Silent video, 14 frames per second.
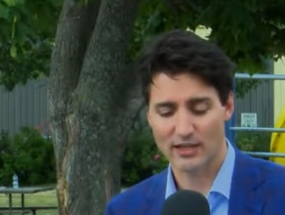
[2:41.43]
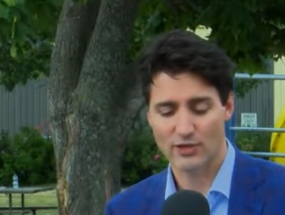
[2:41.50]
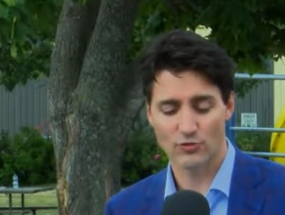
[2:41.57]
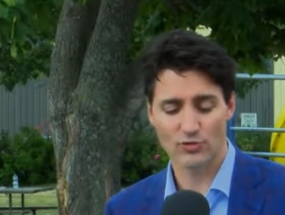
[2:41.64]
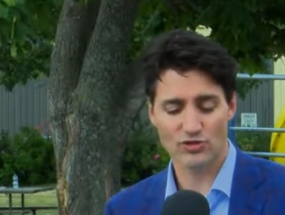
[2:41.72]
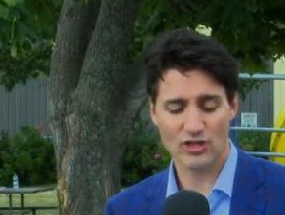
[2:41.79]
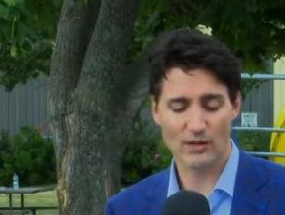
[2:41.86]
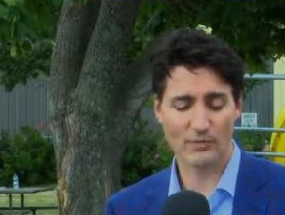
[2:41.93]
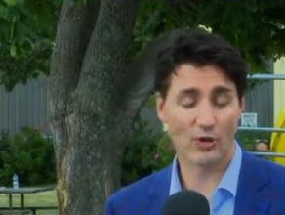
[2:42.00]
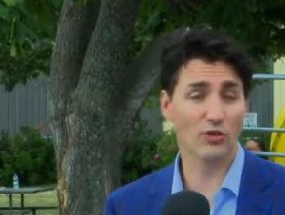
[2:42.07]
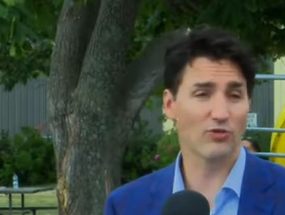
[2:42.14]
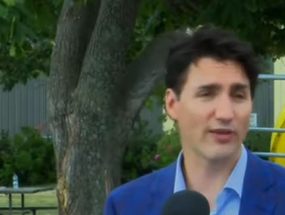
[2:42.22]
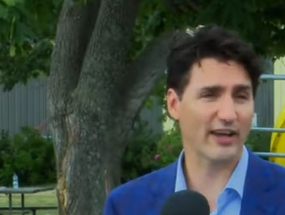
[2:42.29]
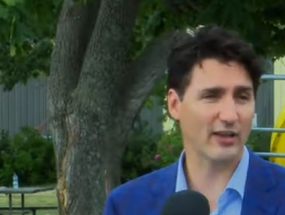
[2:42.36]
Nous sommes un
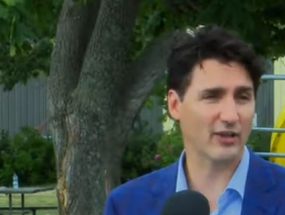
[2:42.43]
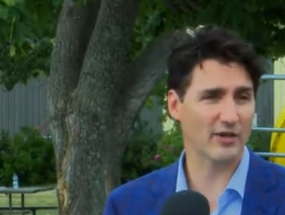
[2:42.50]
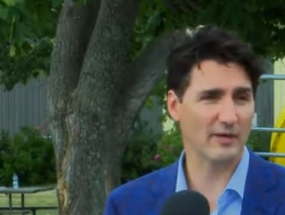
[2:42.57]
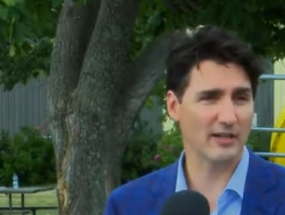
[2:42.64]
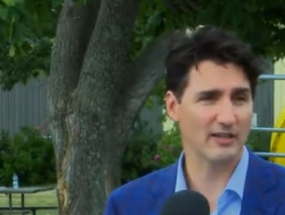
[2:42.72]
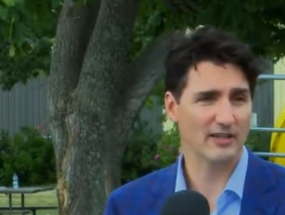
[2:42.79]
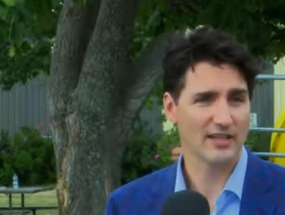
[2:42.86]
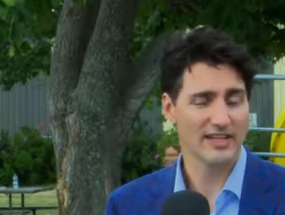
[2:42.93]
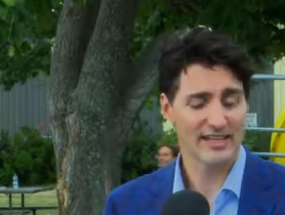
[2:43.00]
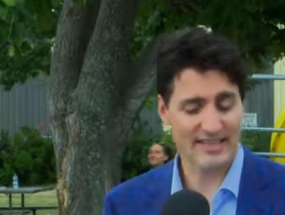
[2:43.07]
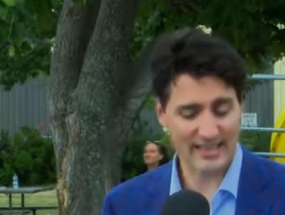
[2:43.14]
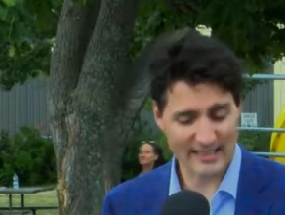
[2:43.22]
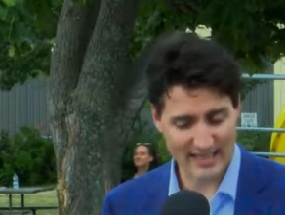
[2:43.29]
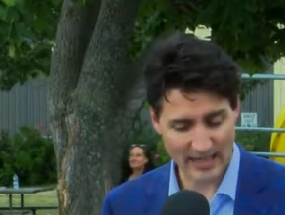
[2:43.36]
gouvernement
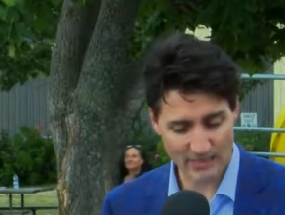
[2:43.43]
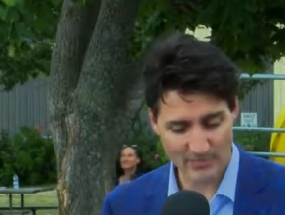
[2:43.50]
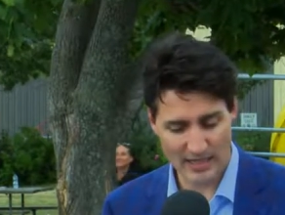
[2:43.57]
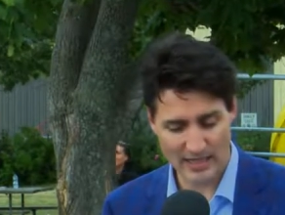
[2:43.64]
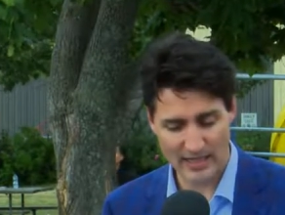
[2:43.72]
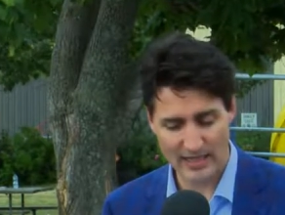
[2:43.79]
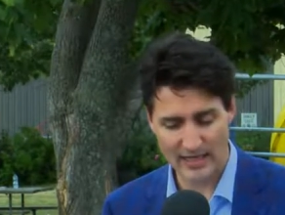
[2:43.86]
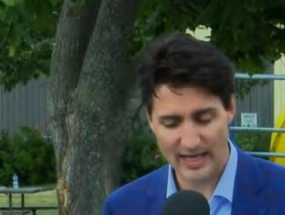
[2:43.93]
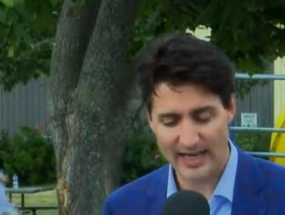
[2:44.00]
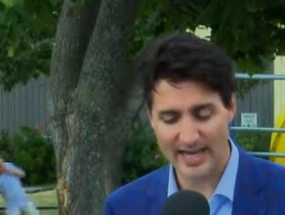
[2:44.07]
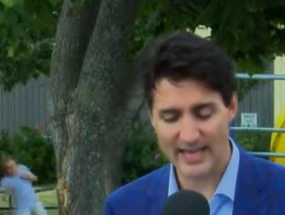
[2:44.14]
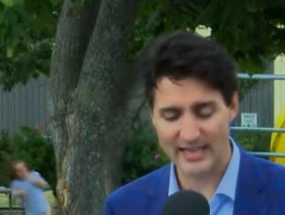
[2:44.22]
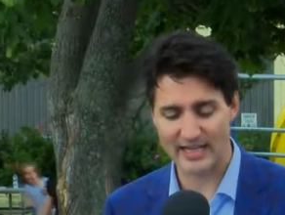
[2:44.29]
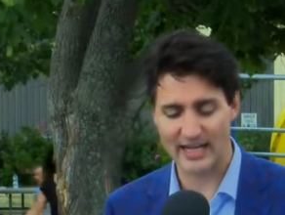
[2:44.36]
déterminé à
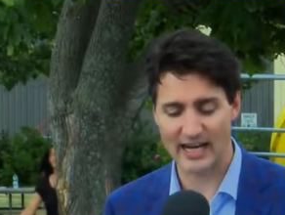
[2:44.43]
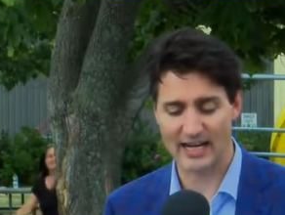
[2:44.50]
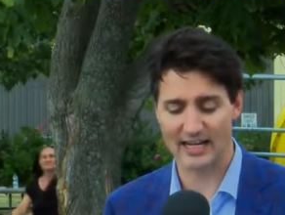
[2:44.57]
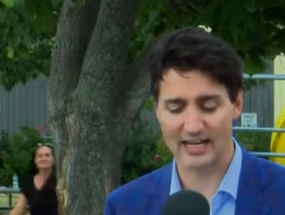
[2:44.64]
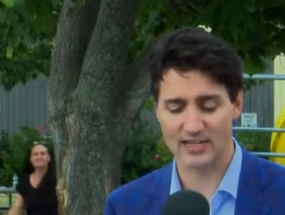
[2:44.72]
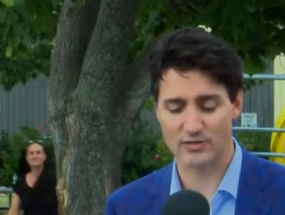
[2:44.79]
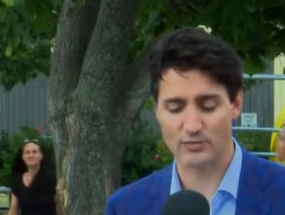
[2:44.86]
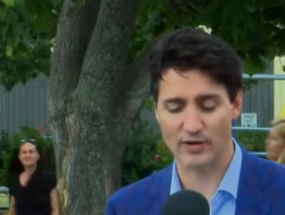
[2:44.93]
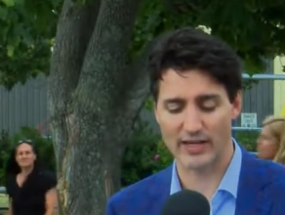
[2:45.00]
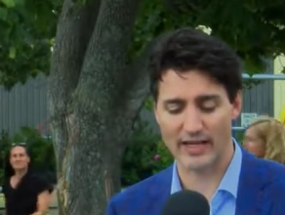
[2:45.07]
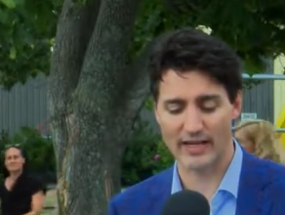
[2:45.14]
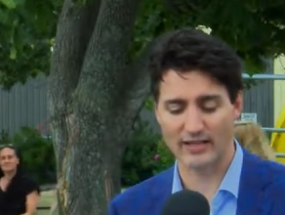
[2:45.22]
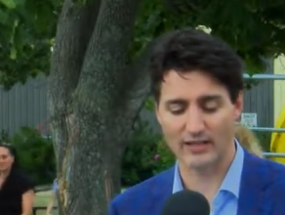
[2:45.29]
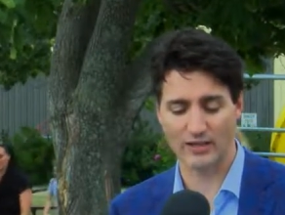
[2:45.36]
aider la classe
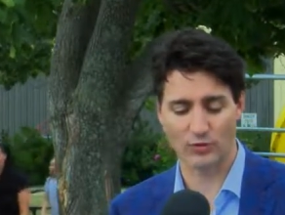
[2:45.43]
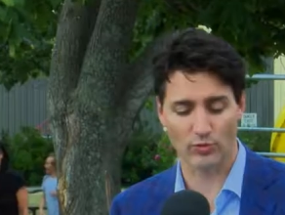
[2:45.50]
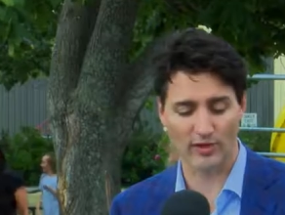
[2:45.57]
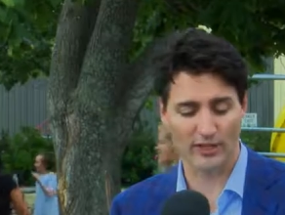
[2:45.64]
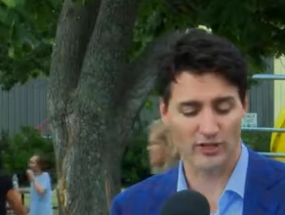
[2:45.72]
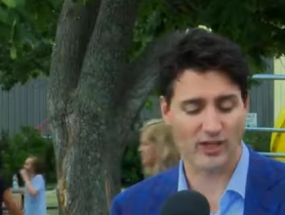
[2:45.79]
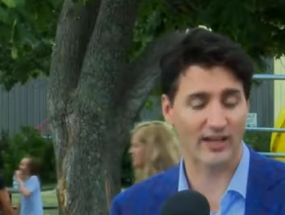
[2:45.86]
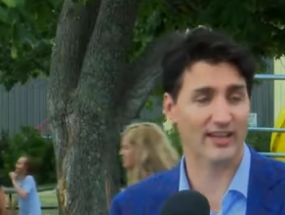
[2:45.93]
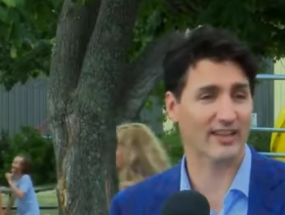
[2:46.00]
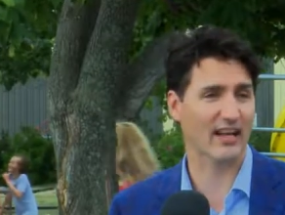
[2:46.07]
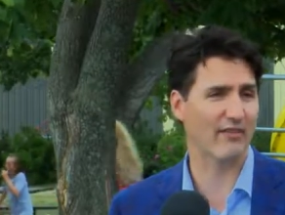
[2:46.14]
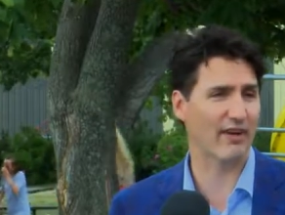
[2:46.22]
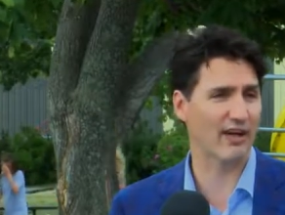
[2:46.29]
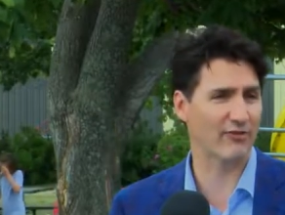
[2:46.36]
moyenne et tous les gens qui
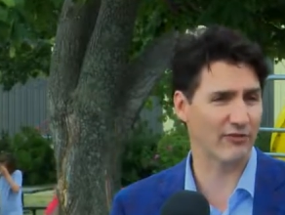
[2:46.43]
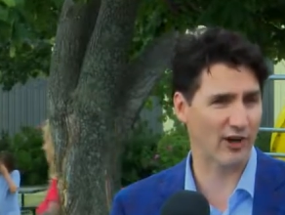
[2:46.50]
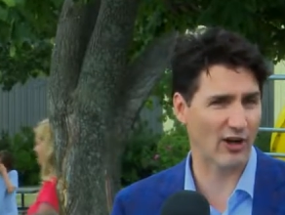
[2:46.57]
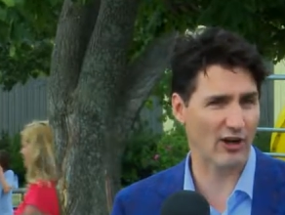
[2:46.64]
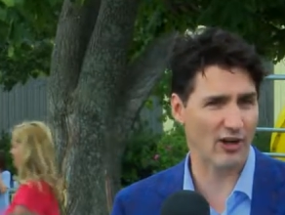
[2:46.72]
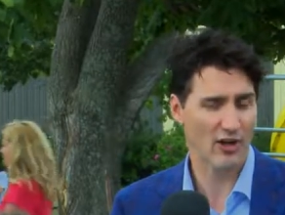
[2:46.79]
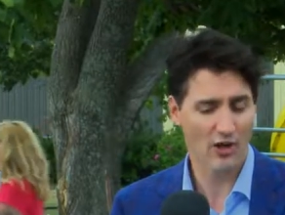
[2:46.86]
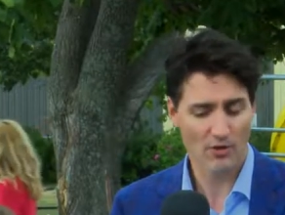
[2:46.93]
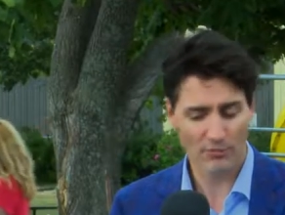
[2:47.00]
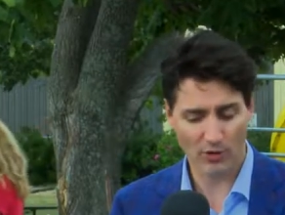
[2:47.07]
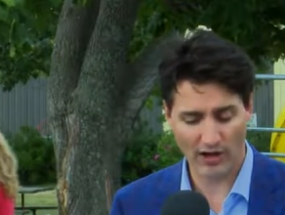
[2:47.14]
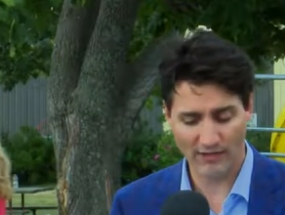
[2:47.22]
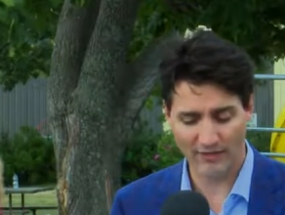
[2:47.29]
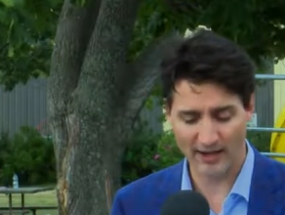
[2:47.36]
travaillent fort
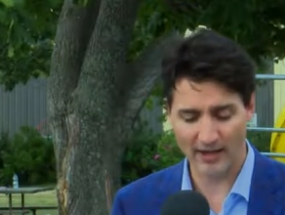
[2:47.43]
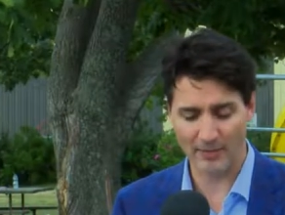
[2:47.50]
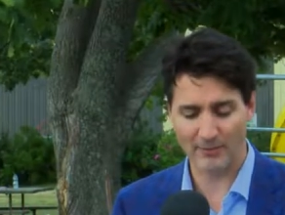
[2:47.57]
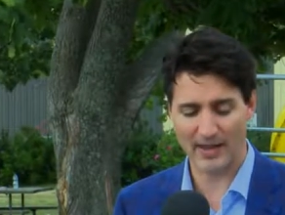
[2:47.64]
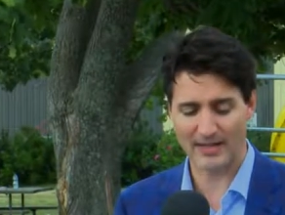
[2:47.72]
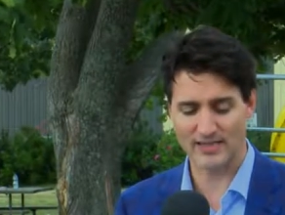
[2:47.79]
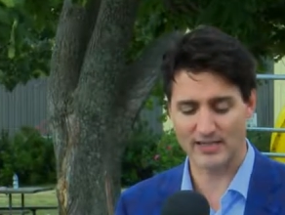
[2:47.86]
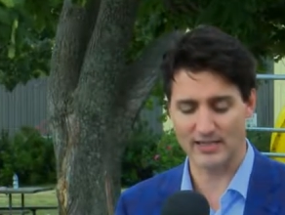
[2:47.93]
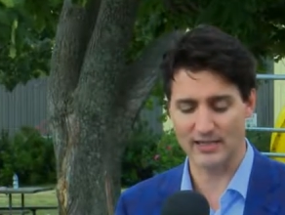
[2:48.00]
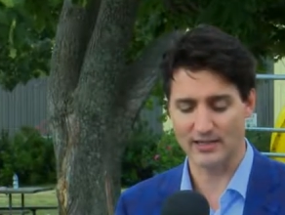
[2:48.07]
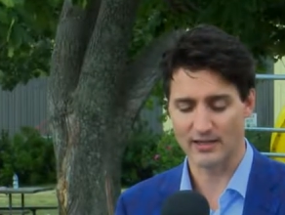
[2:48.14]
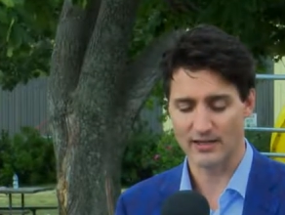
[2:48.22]
pour en faire partie.